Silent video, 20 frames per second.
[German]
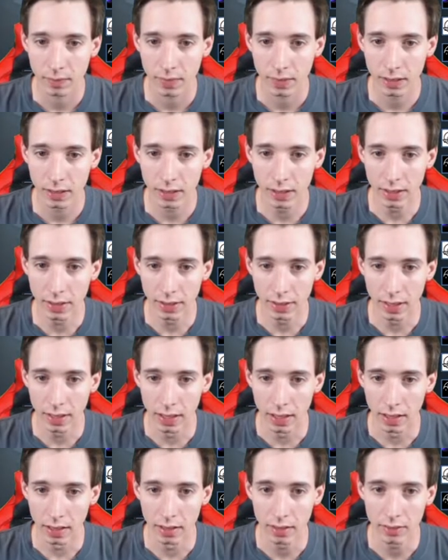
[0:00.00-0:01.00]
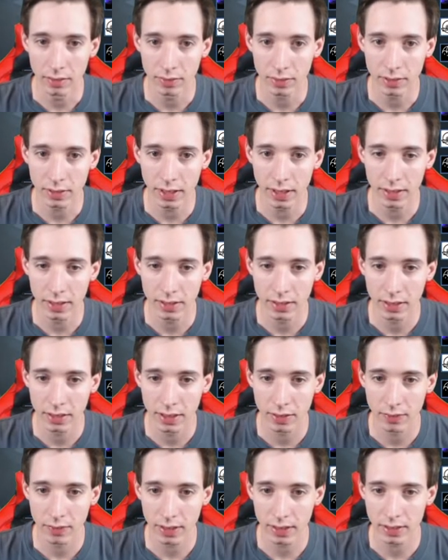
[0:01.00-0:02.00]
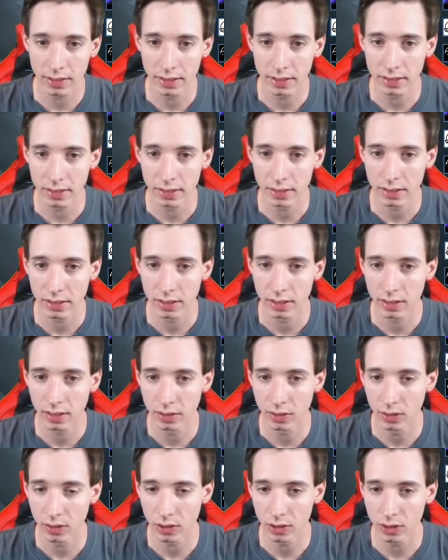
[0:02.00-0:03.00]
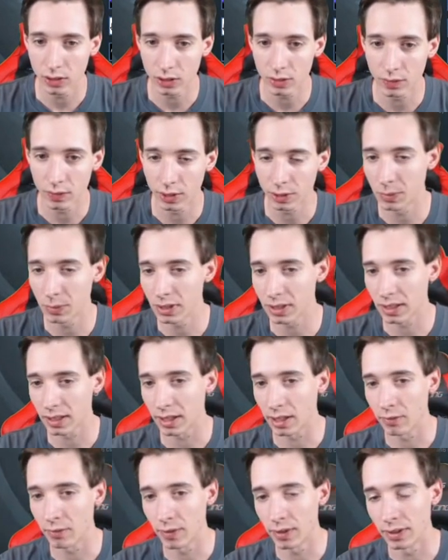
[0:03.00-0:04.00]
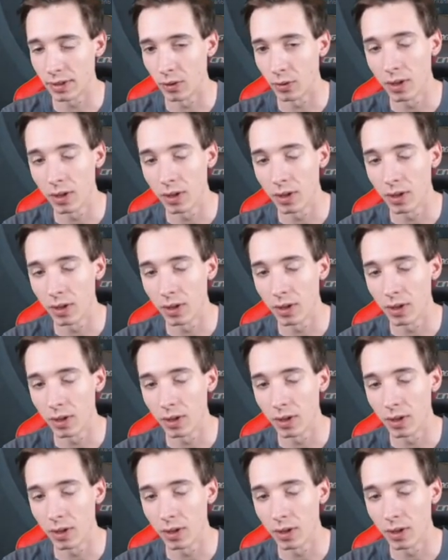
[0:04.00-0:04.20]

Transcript: Egal. Das einzige, was es noch, was mir jetzt gerade einfällt, jo,